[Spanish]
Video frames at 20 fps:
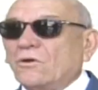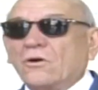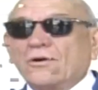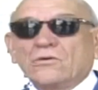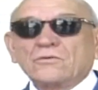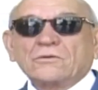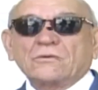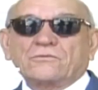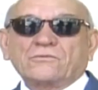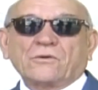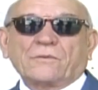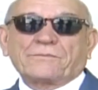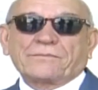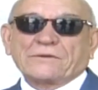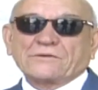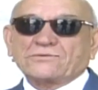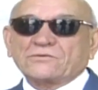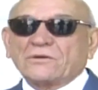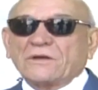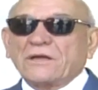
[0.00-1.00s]
No,
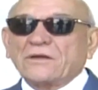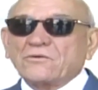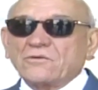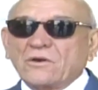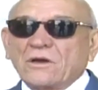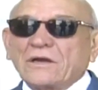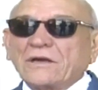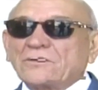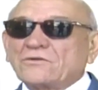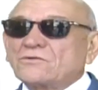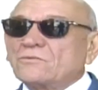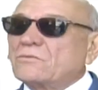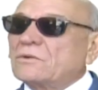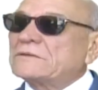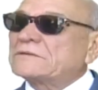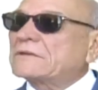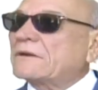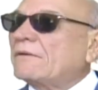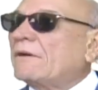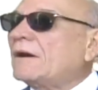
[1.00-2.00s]
yo pienso que ellos han
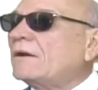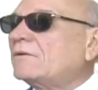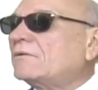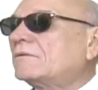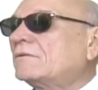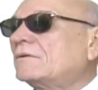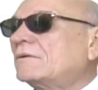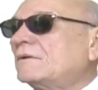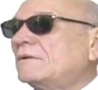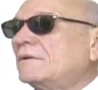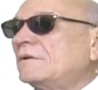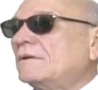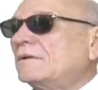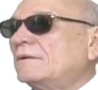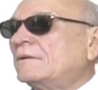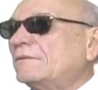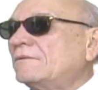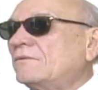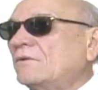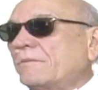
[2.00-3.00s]
hecho un buen trabajo.
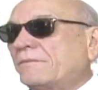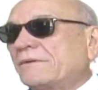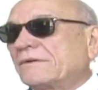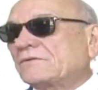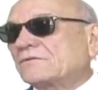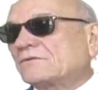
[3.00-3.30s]
Yo